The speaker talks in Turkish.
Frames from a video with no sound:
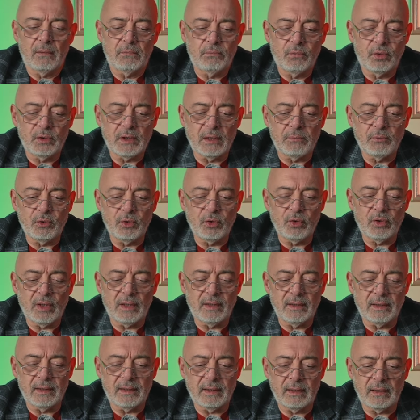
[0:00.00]
Buradan
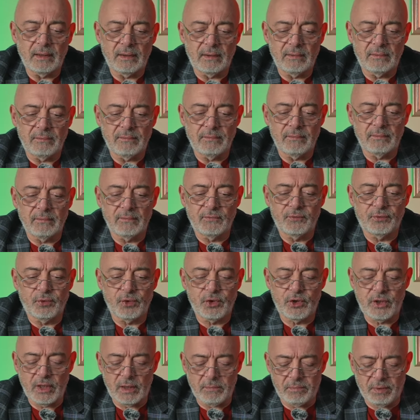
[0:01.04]
menüden de de
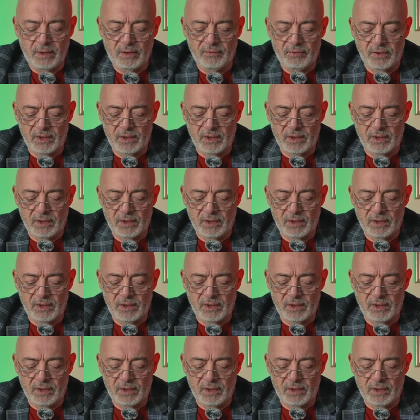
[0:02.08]
Fuji'ye bir